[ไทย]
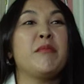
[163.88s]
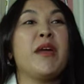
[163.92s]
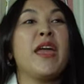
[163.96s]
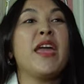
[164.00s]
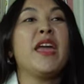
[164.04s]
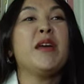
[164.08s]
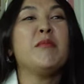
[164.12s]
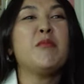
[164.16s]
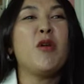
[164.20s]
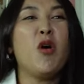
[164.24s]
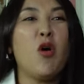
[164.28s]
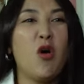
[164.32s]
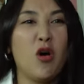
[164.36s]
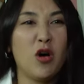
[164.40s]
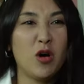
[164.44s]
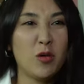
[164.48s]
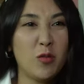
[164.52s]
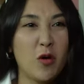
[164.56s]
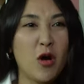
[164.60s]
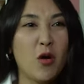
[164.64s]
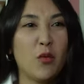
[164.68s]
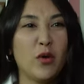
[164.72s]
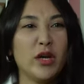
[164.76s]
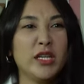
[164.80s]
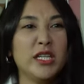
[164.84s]
แม่หมอเขา
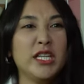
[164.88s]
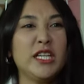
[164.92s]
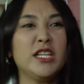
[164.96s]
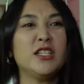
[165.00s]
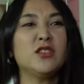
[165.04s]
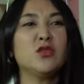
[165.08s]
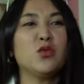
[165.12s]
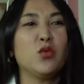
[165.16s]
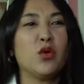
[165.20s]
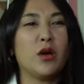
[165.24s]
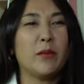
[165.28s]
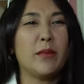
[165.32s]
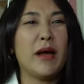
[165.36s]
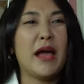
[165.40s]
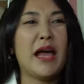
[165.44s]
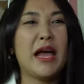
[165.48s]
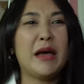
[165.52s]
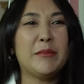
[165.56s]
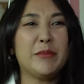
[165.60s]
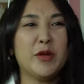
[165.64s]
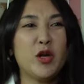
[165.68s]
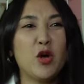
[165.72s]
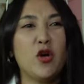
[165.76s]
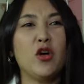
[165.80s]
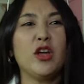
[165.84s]
บอกว่าที่สุขภา
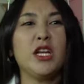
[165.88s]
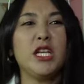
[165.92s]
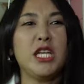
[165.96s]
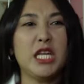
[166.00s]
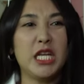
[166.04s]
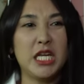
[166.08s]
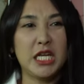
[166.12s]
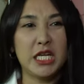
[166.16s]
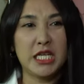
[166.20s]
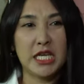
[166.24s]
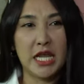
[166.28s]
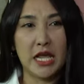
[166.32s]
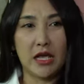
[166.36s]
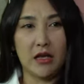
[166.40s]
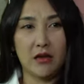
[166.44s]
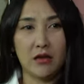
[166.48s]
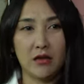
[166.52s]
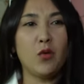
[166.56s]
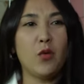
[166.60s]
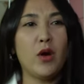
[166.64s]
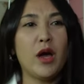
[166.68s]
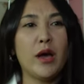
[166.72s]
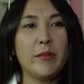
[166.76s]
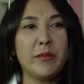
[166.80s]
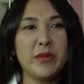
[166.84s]
พไม่ค่อยดีเนี่ยเพ
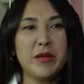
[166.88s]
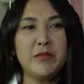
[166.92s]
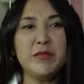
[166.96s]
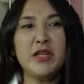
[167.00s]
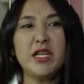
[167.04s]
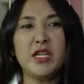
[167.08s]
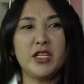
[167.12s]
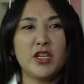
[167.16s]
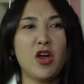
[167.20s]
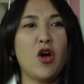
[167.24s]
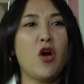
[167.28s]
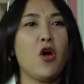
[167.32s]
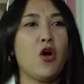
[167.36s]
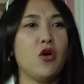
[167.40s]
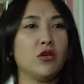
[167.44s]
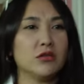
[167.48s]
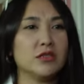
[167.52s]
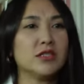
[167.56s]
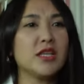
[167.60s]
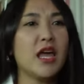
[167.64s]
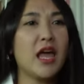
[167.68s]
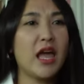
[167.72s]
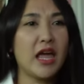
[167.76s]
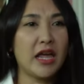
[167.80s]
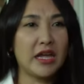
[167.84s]
ราะว่าไม่มีทอง
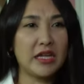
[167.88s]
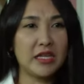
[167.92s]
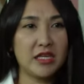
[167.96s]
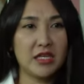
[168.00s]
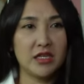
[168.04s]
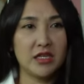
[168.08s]
ใส่